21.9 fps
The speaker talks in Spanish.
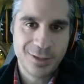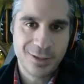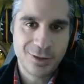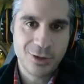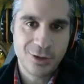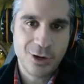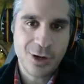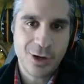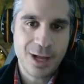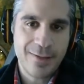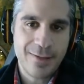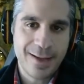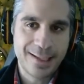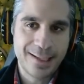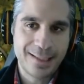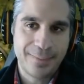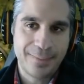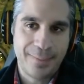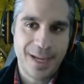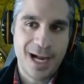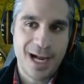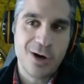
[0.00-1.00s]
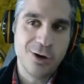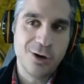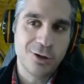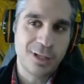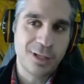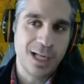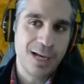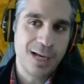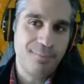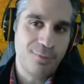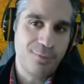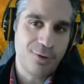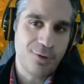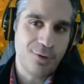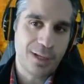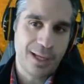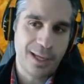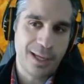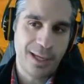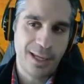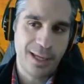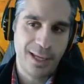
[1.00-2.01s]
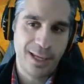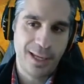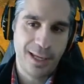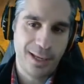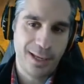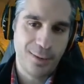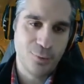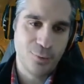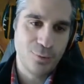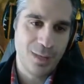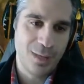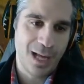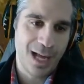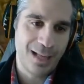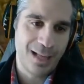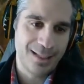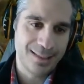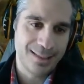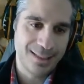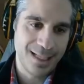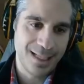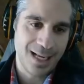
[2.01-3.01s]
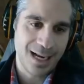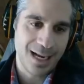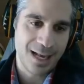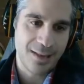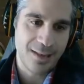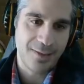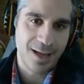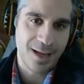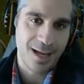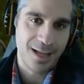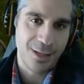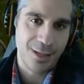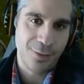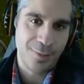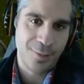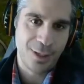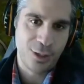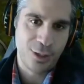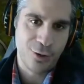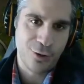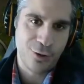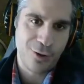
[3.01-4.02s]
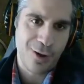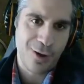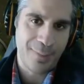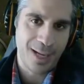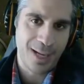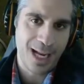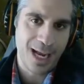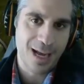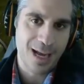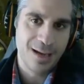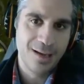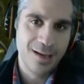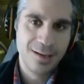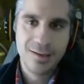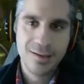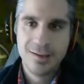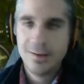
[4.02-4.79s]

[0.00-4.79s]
son dos razas que se pegan hostias porque una tercera raza lo metió a pelear.